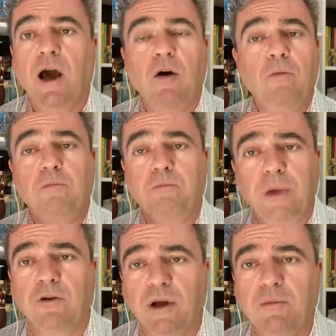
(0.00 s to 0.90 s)
a um
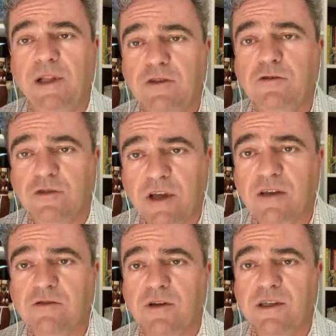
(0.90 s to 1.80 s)
panorama de
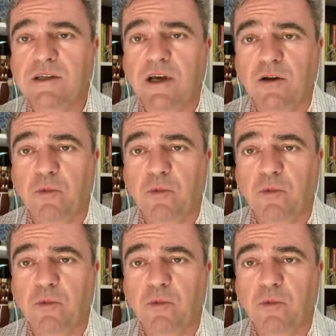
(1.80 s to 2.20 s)
sucesso nesse ano,